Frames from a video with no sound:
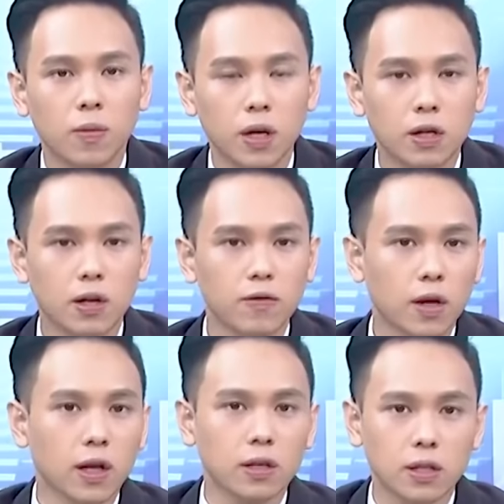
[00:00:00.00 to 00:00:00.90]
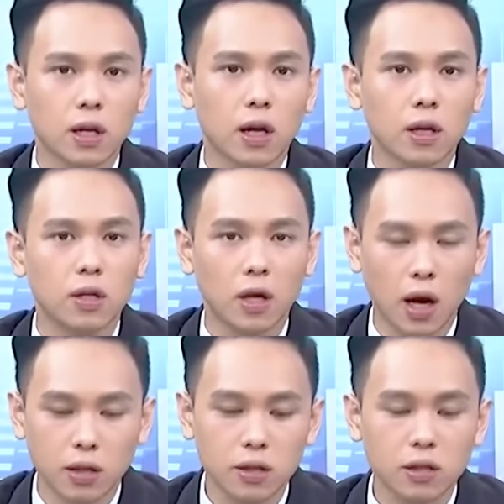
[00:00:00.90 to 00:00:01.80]
那一旦反弹上来，你
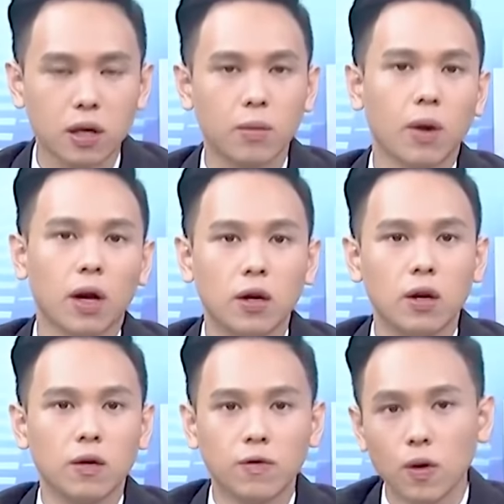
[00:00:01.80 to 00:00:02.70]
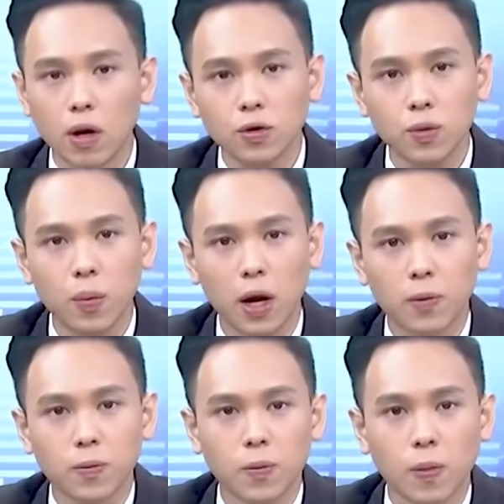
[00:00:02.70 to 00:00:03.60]
还是得卖，逢高去卖，
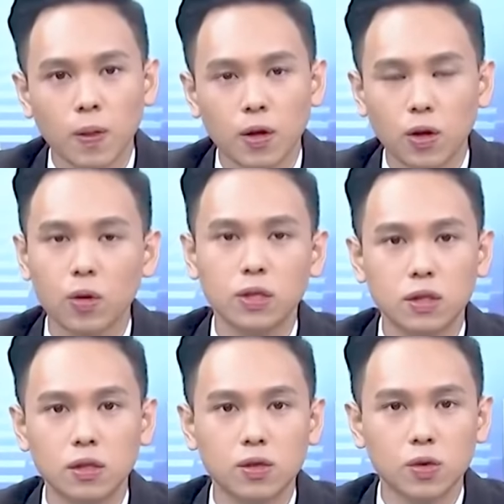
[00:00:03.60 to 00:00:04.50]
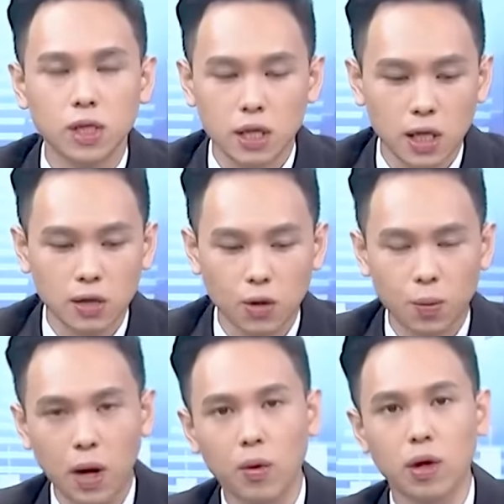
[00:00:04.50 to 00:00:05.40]
尤其是说在下周
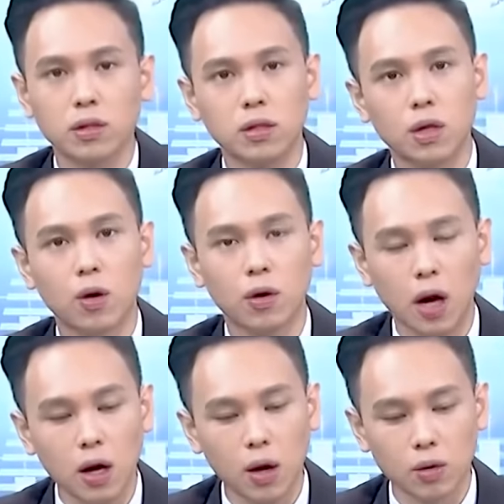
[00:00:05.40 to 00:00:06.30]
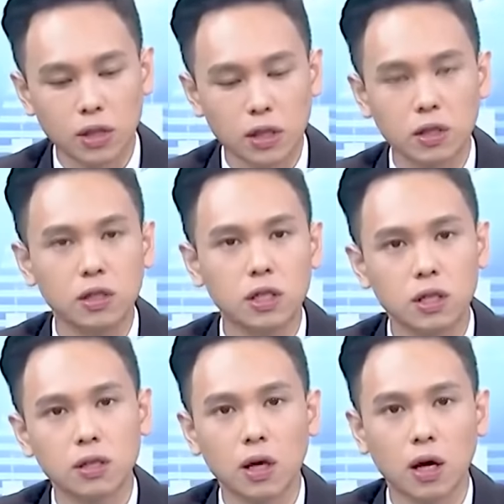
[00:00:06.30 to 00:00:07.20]
卖完之后，刚好衔
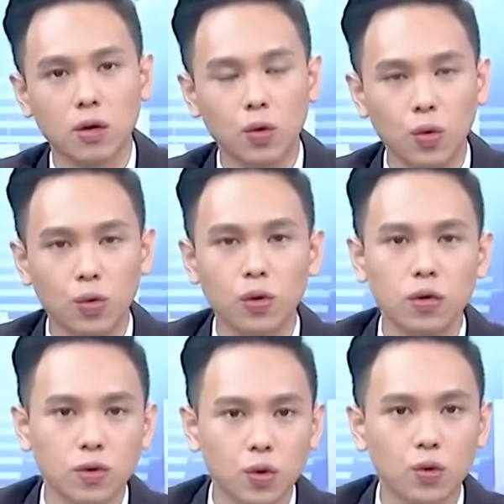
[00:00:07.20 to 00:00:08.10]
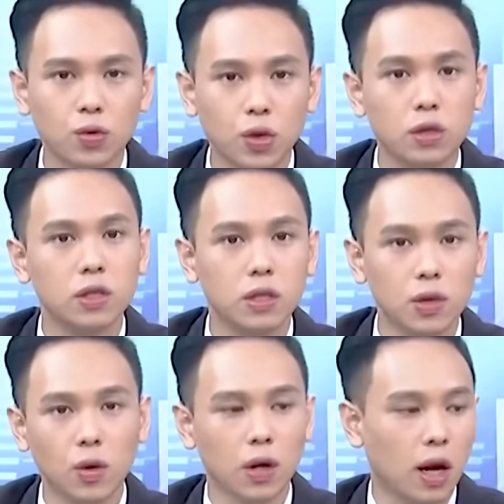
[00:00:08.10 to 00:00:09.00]
接上五月初全新一
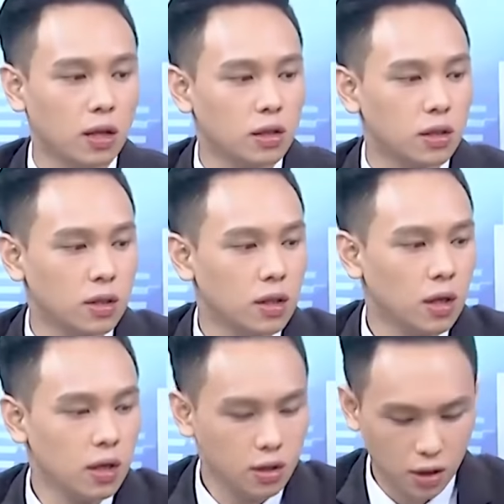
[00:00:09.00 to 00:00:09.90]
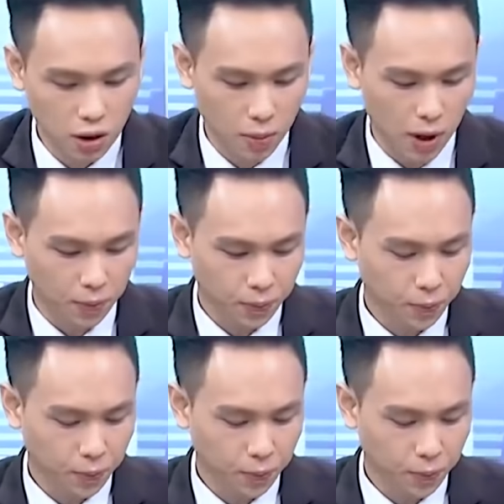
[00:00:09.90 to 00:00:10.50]
段的行情，这里嘛，